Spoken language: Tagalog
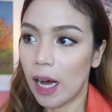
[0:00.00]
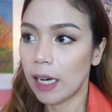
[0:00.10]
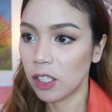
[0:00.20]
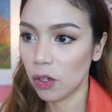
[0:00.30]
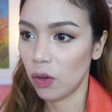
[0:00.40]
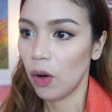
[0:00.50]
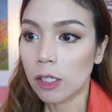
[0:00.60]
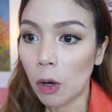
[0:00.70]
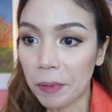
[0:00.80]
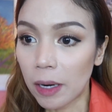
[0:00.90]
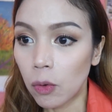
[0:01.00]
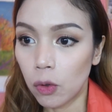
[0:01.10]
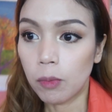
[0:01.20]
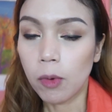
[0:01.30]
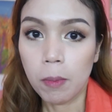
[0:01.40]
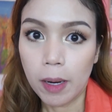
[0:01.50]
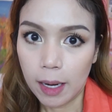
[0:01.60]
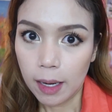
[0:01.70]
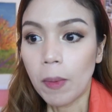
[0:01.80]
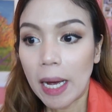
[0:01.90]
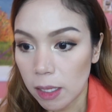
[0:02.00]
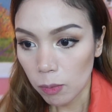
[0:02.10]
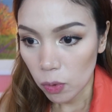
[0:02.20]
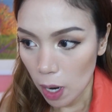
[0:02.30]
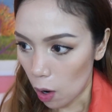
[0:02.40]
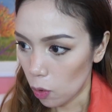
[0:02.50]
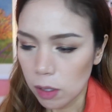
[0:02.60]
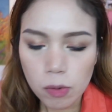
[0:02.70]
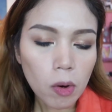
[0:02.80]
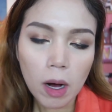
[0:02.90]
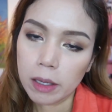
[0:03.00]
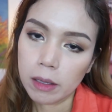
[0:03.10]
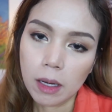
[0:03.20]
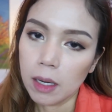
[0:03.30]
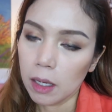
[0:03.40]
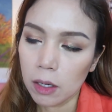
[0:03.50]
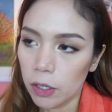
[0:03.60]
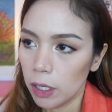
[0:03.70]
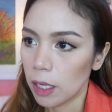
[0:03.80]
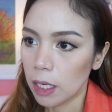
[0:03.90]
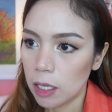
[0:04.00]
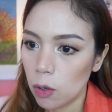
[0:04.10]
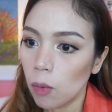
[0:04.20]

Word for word: Kaso, sa sobrang gutom ko ba, kumain na muna ako. Hindi ko kaya talaga, girl, hindi